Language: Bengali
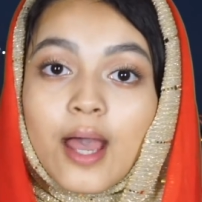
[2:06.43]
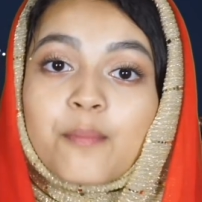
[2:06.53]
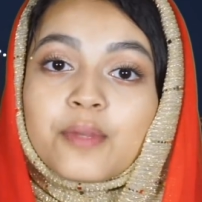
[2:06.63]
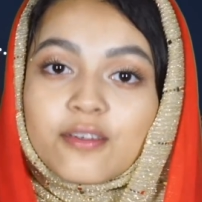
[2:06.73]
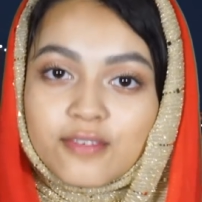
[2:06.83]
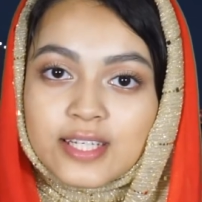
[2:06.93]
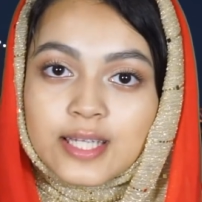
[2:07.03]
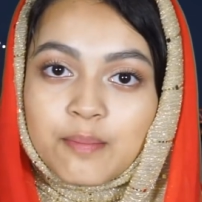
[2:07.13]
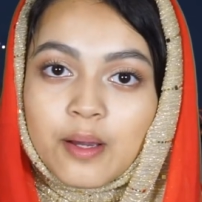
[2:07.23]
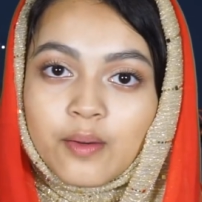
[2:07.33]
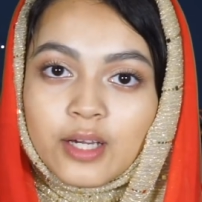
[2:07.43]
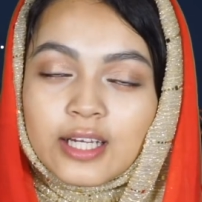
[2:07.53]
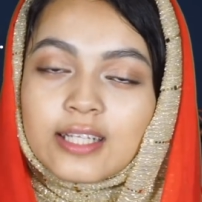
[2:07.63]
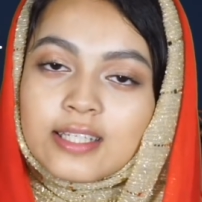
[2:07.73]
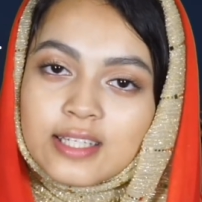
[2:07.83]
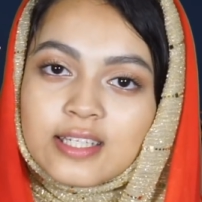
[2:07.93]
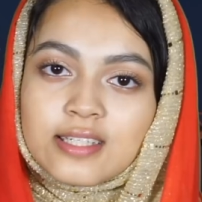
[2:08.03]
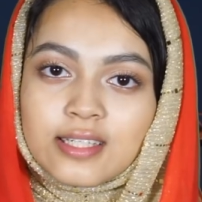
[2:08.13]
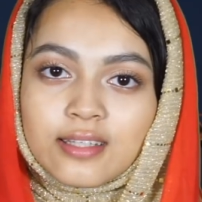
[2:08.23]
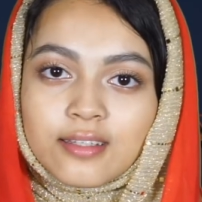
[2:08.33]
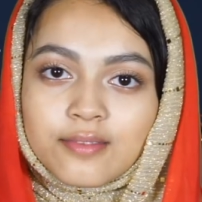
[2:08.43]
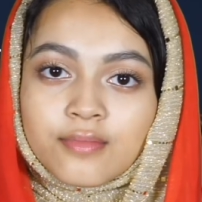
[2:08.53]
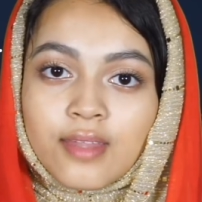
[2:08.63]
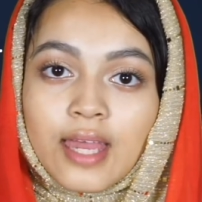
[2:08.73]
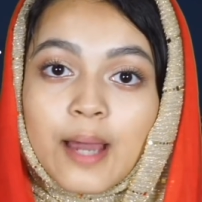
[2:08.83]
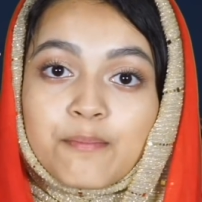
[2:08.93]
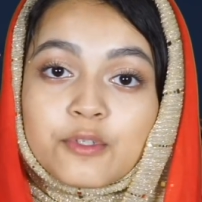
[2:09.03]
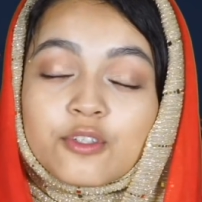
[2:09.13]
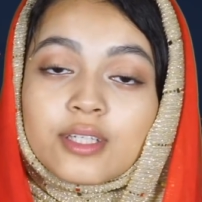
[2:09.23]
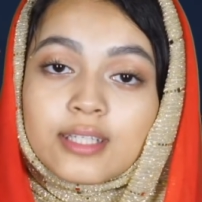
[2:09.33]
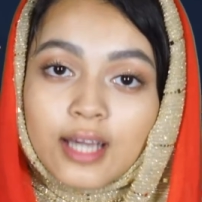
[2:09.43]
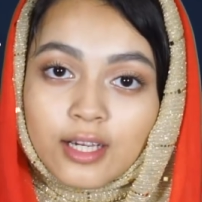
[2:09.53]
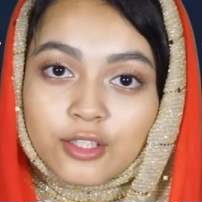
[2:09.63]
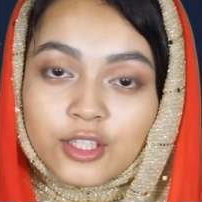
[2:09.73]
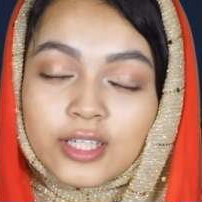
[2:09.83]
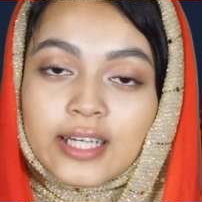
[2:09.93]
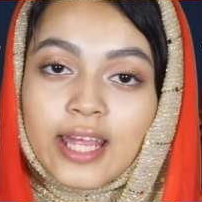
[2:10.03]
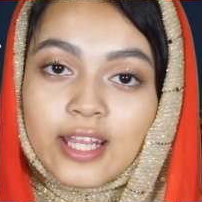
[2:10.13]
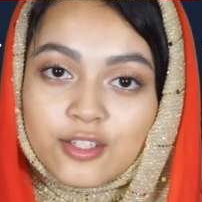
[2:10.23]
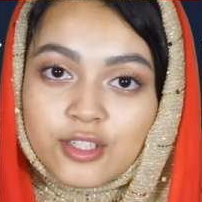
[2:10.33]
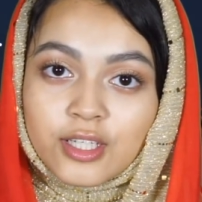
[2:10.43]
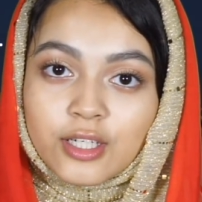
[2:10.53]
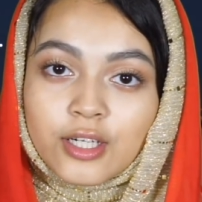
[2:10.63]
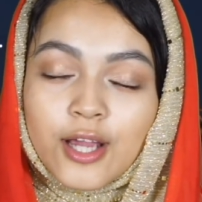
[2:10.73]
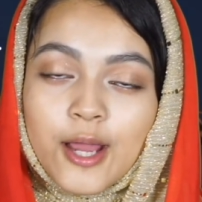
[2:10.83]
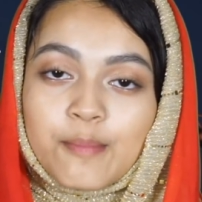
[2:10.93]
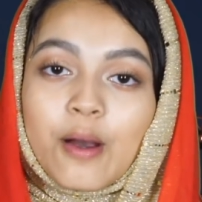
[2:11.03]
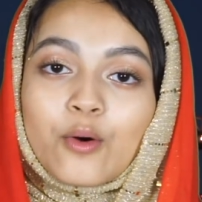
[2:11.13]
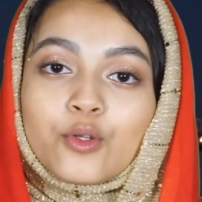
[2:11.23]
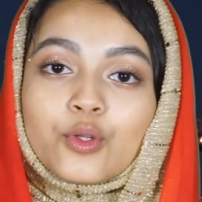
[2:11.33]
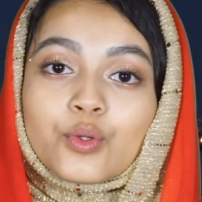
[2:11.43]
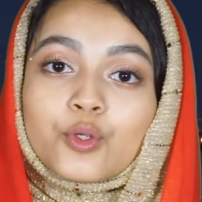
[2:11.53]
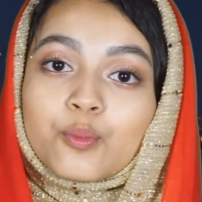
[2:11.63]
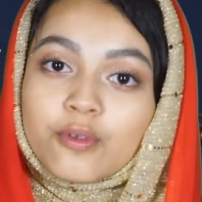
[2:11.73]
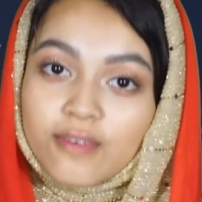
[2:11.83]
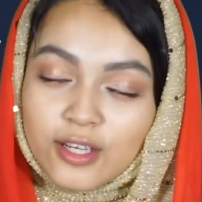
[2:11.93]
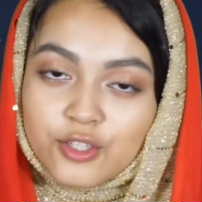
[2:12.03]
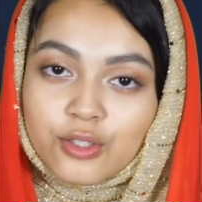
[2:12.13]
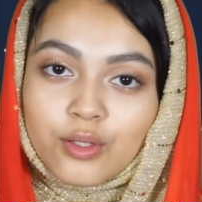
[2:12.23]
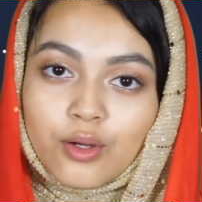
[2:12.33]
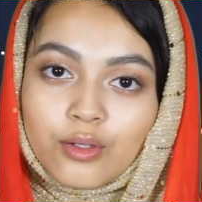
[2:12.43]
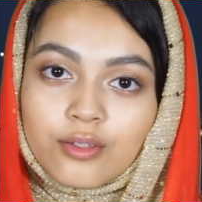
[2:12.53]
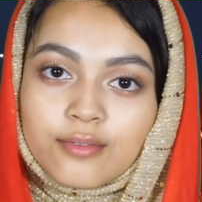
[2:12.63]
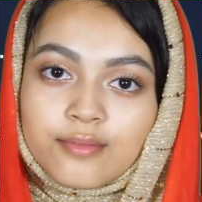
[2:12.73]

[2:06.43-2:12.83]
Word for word: আপনার ভিসা পাওয়া নিশ্চিত আপনি যদি ডাক্তার ইঞ্জিনিয়ার বা অন্য কোনো প্রফেশনাল হন